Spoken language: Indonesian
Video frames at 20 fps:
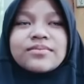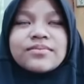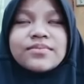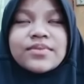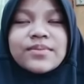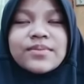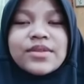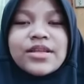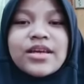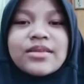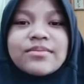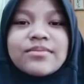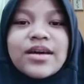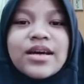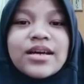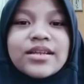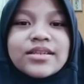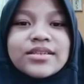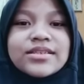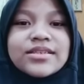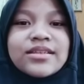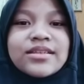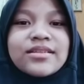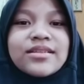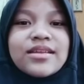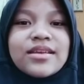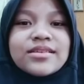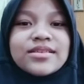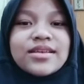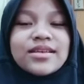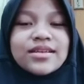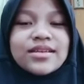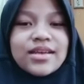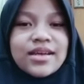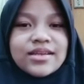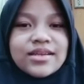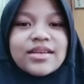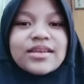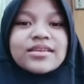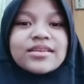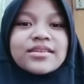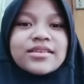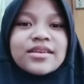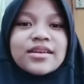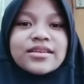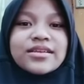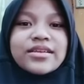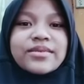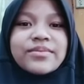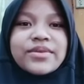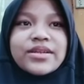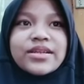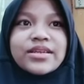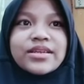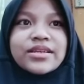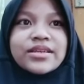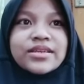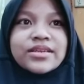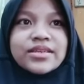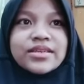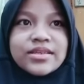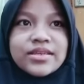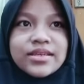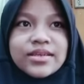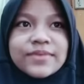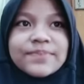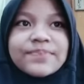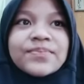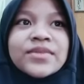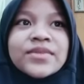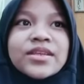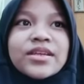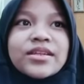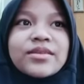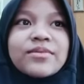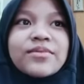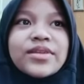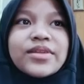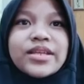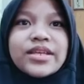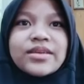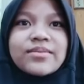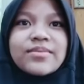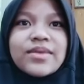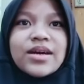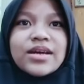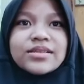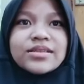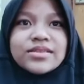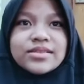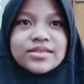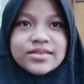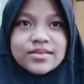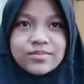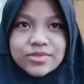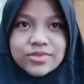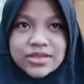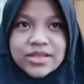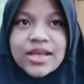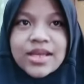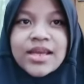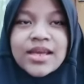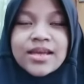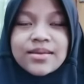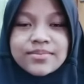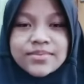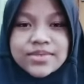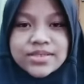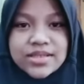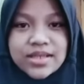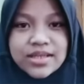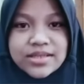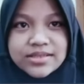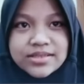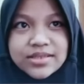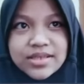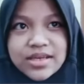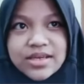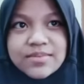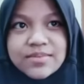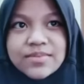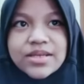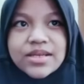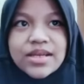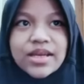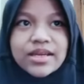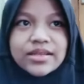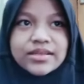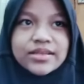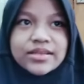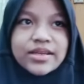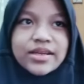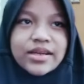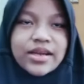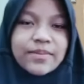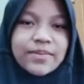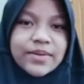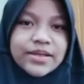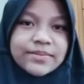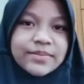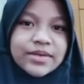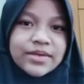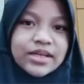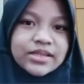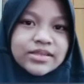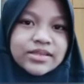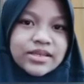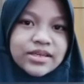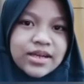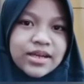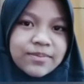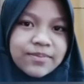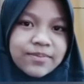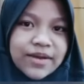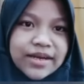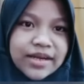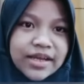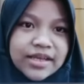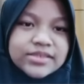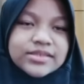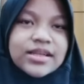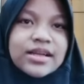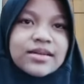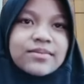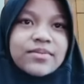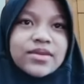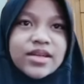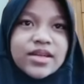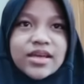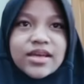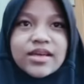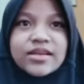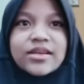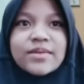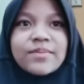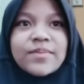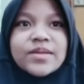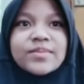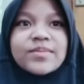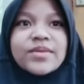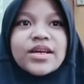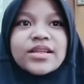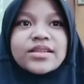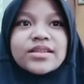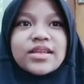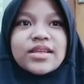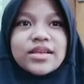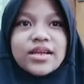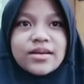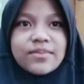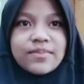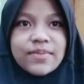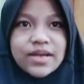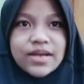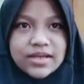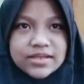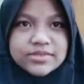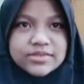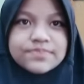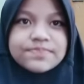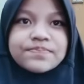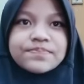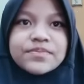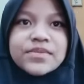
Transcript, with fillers: Pemilihan bahan didasarkan Yang dimiliki yang dimiliki bahan tersebut. Misalnya, benda yang tidak dapat menghantarkan panas dan benda yang dapat menghantarkan panas.